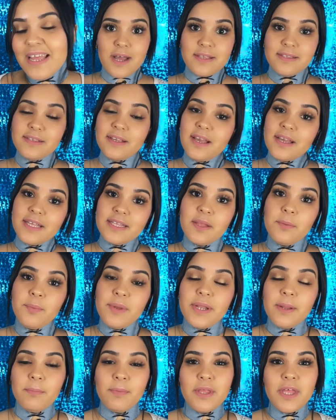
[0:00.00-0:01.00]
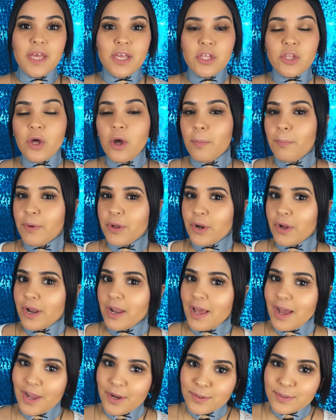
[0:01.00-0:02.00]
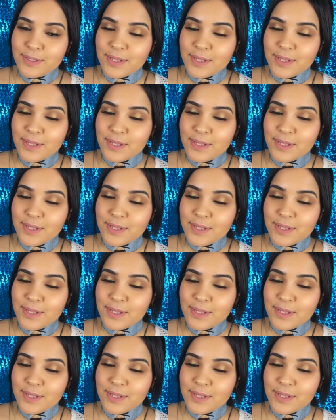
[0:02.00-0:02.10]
Así que aquí también el videito. Espero que les haya